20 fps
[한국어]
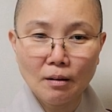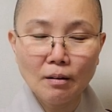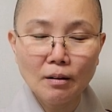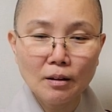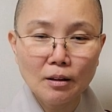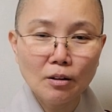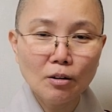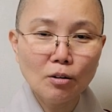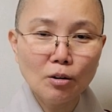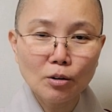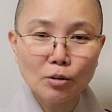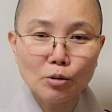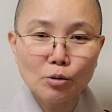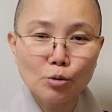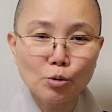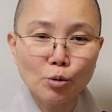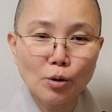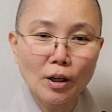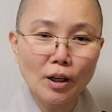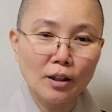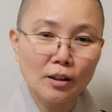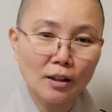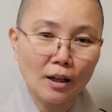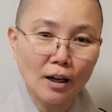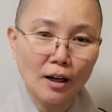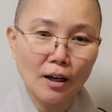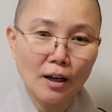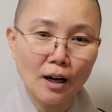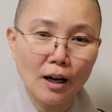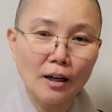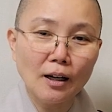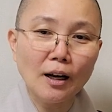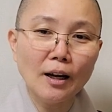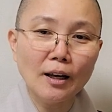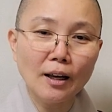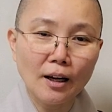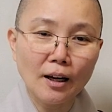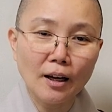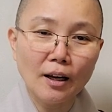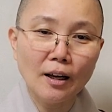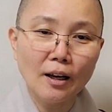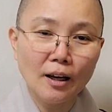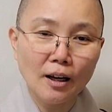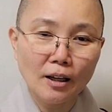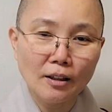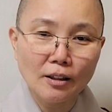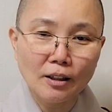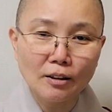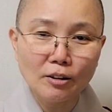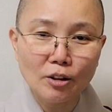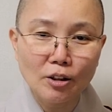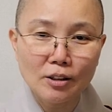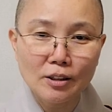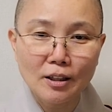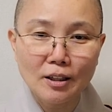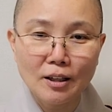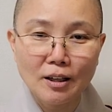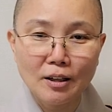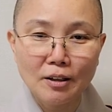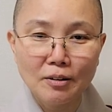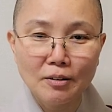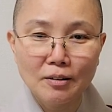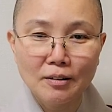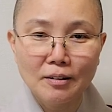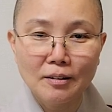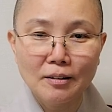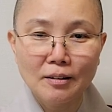아, 이런 것들 중에 다 하나에 해당되잖아요.